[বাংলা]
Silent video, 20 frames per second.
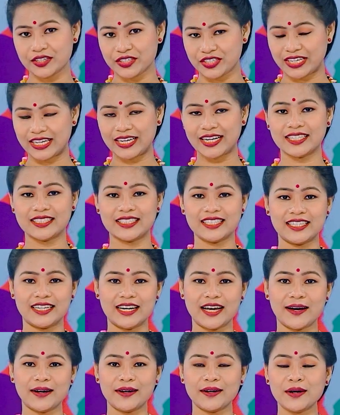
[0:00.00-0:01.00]

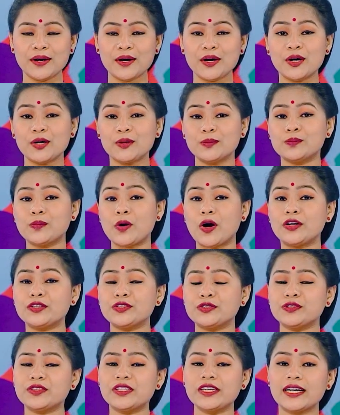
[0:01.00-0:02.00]
শিক্ষার্থীরা
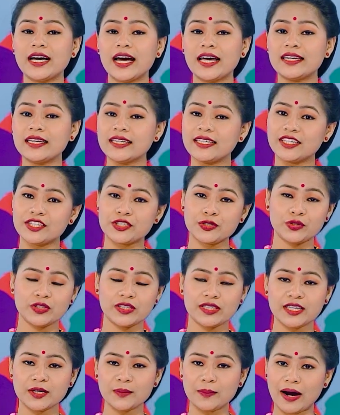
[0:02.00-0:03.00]
বয়সন্ধিকালে
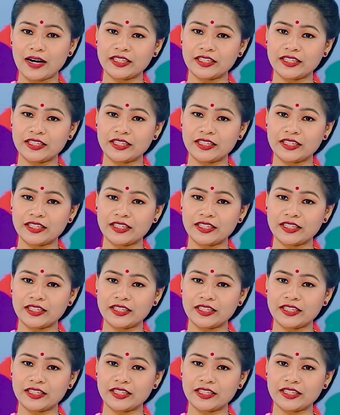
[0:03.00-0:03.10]
কিশোরীদের